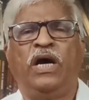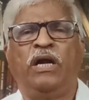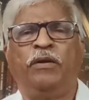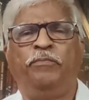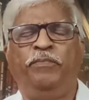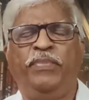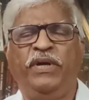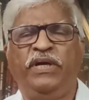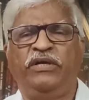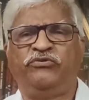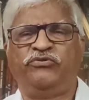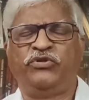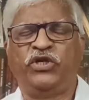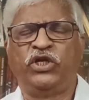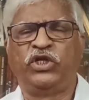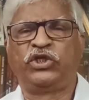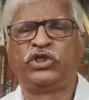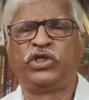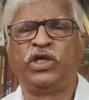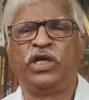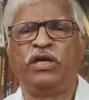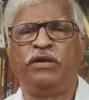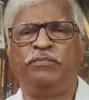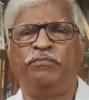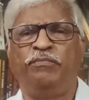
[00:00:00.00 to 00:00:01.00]

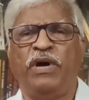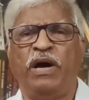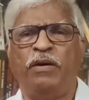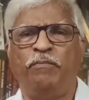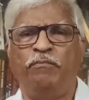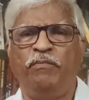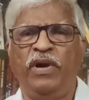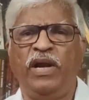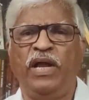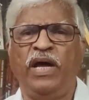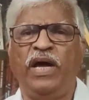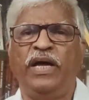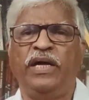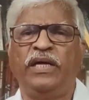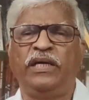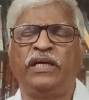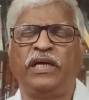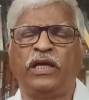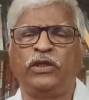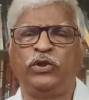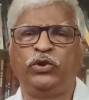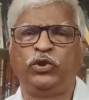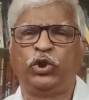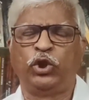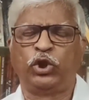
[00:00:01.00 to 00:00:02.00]
আরবিট্রেশন মামলায়
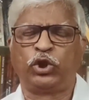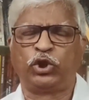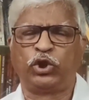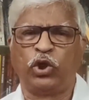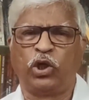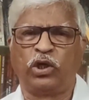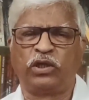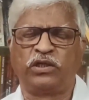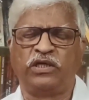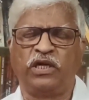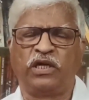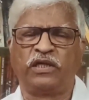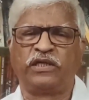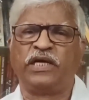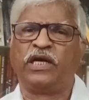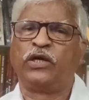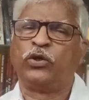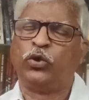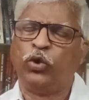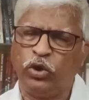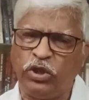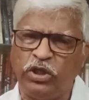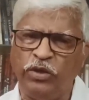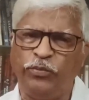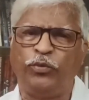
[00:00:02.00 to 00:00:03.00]
রাজ্য সরকারকে
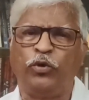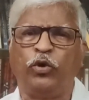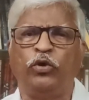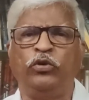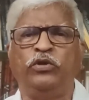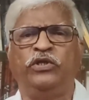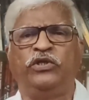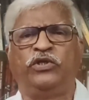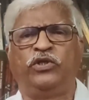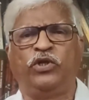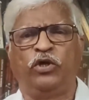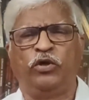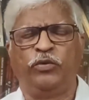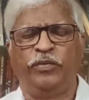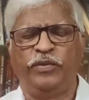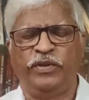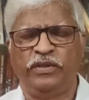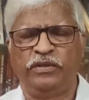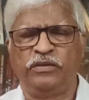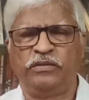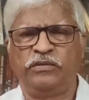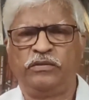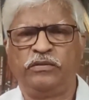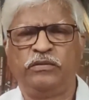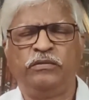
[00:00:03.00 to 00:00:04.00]
ক্ষতিপূরণ দিতে হবে
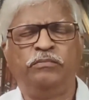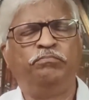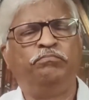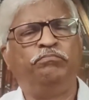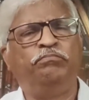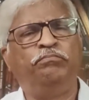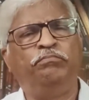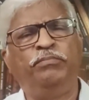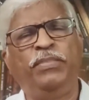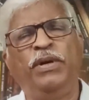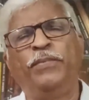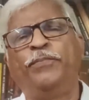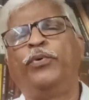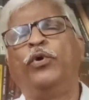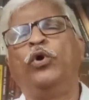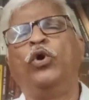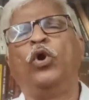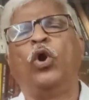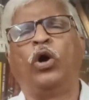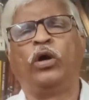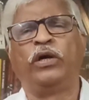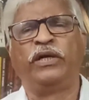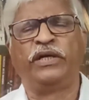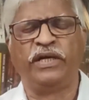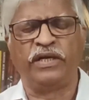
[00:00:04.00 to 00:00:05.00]

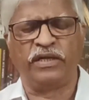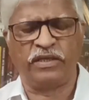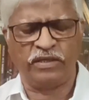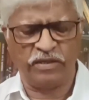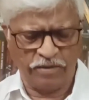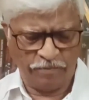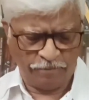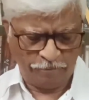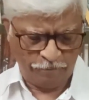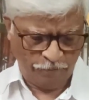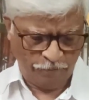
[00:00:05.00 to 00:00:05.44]
বিপুল অঙ্কের